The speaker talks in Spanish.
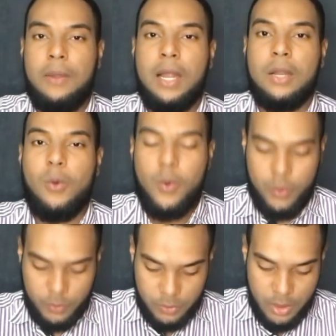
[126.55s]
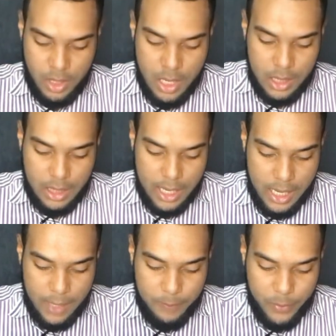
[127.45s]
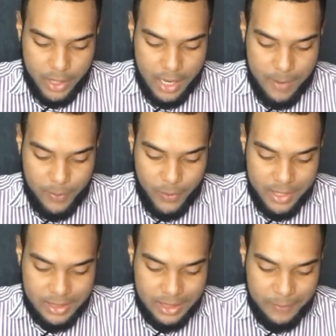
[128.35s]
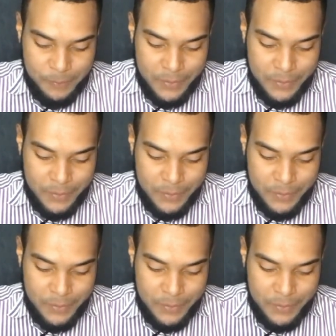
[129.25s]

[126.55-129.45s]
Algunos que, por ejemplo, dice,